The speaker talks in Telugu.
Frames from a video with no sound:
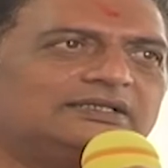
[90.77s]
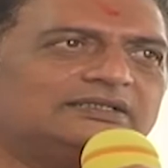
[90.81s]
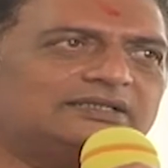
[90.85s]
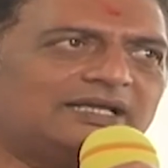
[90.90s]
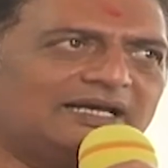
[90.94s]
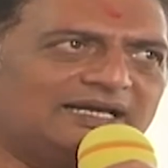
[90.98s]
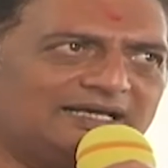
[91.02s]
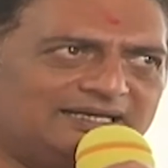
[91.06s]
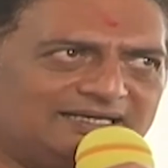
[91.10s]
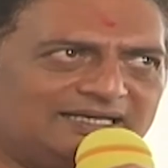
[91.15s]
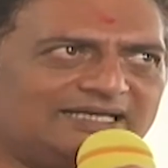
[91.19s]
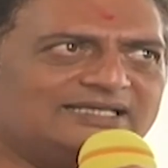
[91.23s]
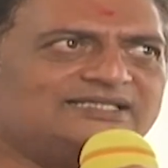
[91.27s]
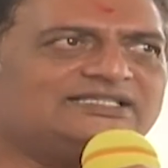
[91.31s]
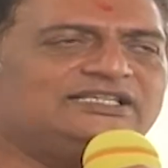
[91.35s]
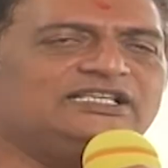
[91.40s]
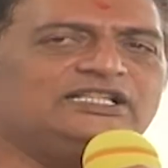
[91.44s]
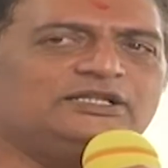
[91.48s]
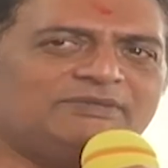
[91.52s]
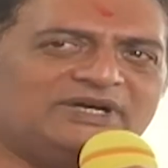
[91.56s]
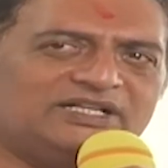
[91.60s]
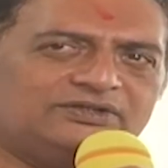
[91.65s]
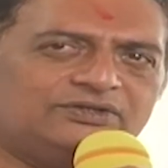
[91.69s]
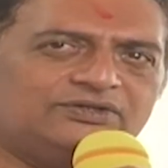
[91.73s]
తనకు
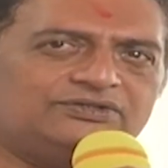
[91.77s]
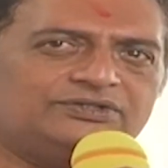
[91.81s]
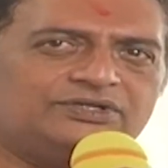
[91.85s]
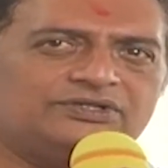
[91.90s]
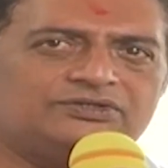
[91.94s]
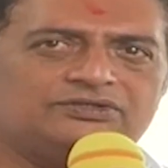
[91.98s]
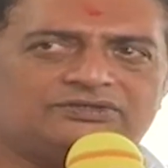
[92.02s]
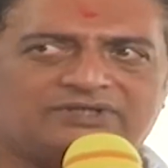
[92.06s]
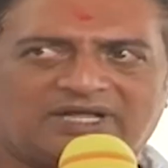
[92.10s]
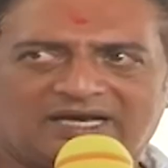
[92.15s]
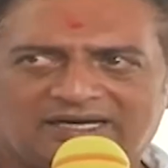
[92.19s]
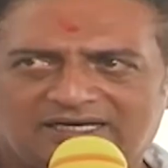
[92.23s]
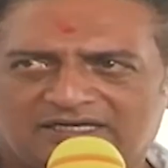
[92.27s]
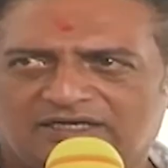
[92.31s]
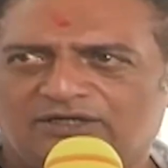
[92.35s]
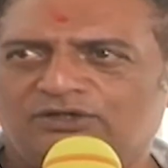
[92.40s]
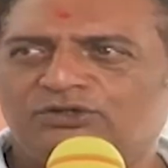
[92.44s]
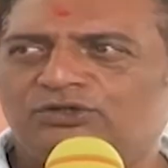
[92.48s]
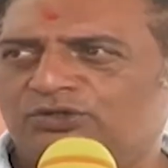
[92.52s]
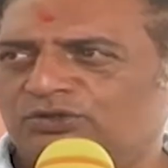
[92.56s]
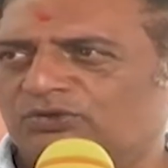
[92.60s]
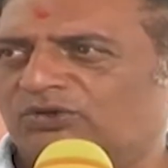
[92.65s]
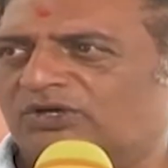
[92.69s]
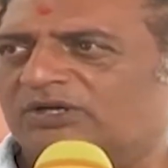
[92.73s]
నచ్చింది మాత్రం చేస్తూ
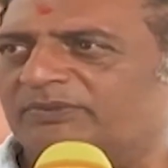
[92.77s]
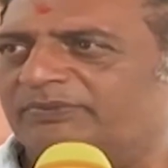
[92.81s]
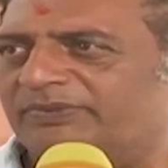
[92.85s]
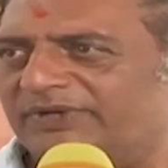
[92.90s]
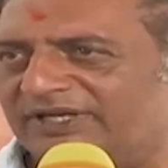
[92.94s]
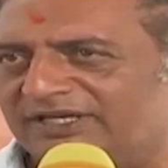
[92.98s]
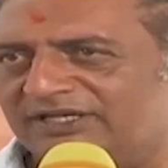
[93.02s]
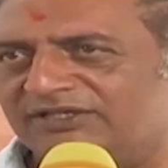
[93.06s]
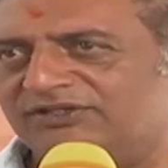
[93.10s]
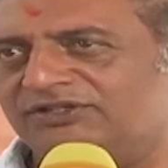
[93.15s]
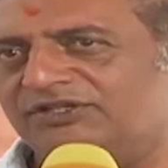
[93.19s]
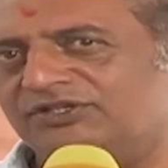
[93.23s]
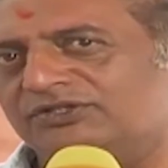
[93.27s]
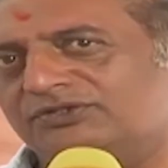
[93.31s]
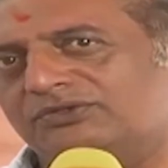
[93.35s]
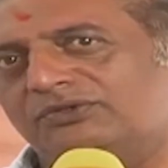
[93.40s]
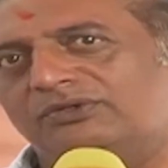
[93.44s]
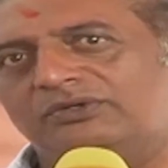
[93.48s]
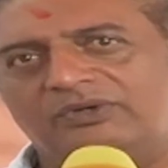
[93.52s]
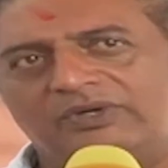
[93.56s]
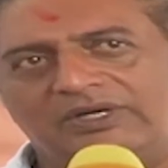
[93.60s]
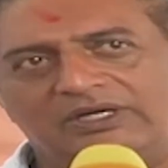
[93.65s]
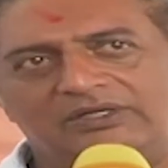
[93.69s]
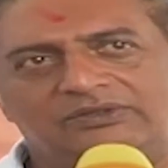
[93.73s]
తనకంటూ ఒక పేరుని
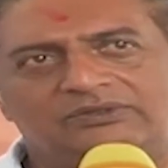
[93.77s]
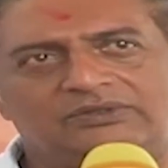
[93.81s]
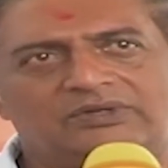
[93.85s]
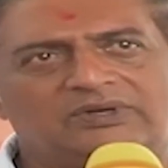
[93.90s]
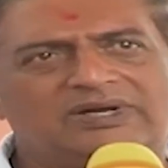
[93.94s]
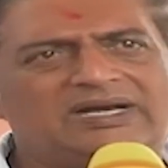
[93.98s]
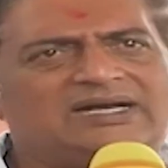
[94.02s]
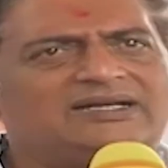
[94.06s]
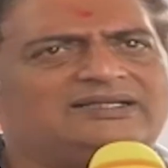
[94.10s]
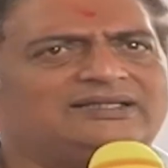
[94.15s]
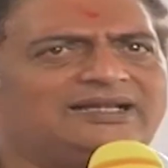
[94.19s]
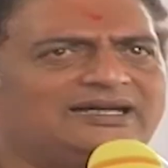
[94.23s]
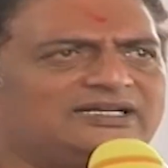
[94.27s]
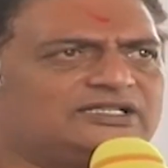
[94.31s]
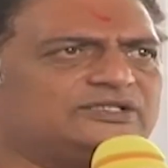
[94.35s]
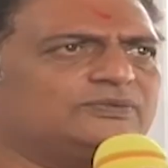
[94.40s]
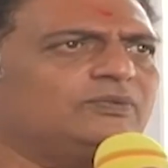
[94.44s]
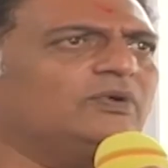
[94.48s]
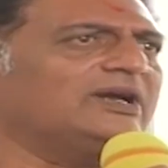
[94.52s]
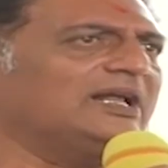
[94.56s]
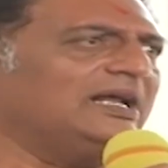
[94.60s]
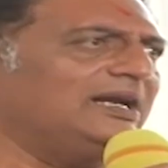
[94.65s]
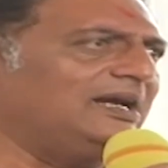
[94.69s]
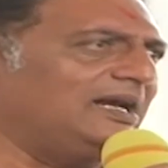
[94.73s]
తీసుకుంటూ వెళ్తున్నాడు అండ్ దట్స్
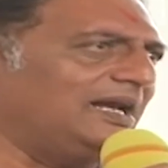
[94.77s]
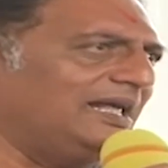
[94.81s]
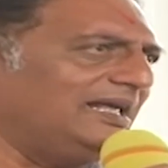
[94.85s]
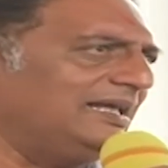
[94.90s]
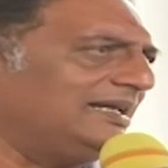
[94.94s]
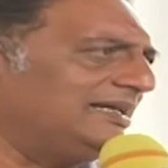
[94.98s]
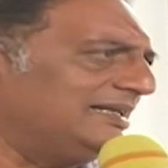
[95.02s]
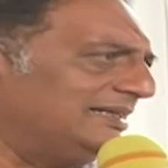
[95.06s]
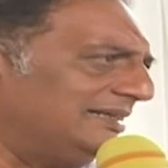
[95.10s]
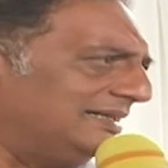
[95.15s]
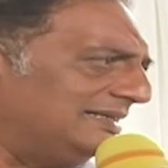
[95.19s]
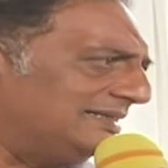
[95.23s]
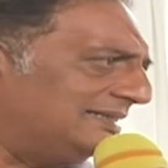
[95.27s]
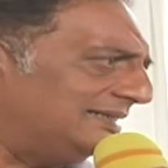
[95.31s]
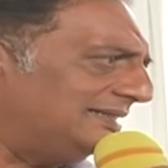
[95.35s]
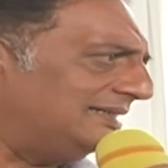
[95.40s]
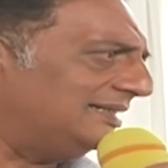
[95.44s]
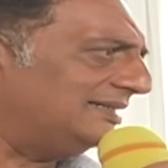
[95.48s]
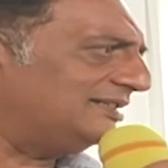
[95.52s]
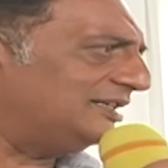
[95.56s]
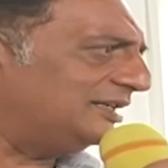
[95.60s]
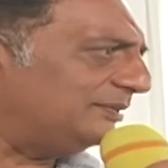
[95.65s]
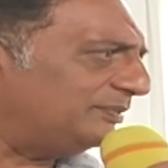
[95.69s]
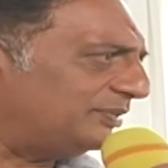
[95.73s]
వాట్ ఐ లైక్ ఇన్ దిస్
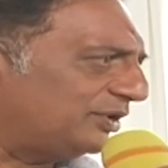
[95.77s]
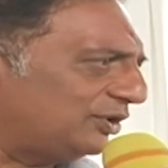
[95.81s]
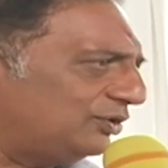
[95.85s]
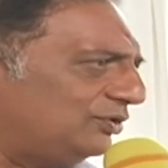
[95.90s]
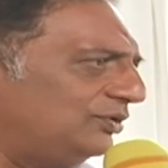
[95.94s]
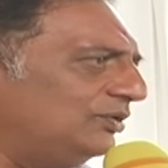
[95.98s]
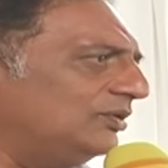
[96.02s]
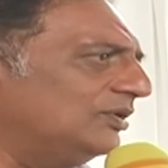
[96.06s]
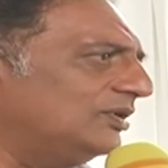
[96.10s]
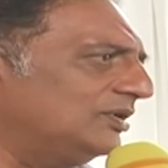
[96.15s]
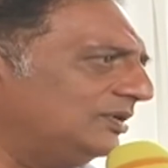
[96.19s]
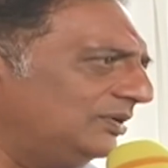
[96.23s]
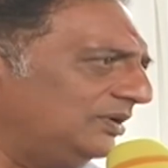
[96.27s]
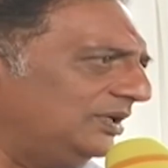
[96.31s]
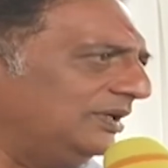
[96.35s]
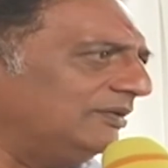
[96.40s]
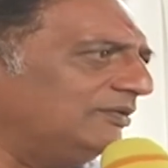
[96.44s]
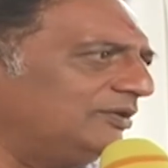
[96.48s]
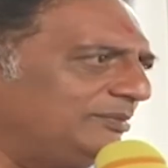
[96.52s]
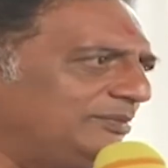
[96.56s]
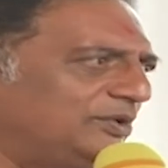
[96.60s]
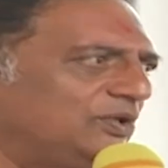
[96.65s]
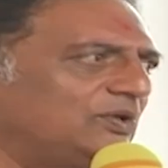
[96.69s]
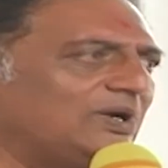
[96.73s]
ఇండస్ట్రీ ప్రతి ఒక్కరు
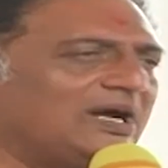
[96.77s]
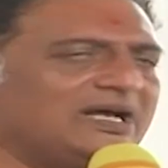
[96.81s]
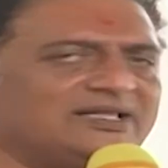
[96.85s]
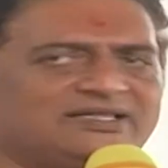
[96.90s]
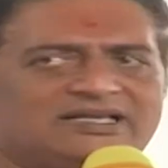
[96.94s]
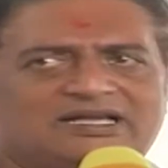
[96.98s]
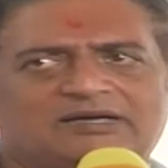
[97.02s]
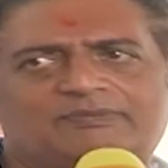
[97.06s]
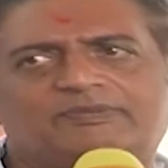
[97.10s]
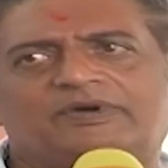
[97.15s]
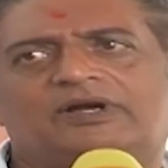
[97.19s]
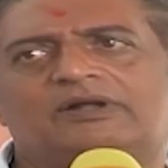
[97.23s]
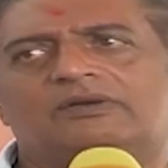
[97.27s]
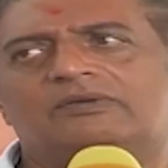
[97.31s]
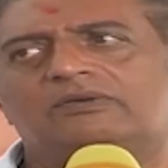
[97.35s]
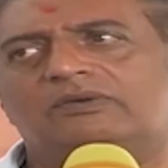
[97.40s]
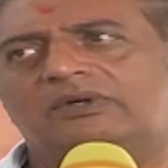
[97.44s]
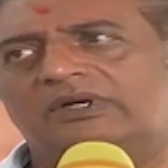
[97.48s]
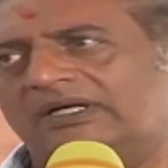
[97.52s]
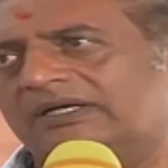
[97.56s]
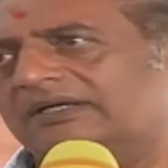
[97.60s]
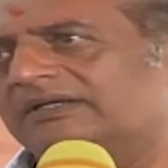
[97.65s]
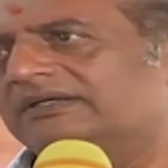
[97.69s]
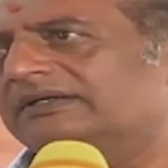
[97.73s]
ఎవరి మీద
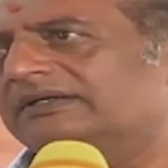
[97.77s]
ఆధారపడకుండా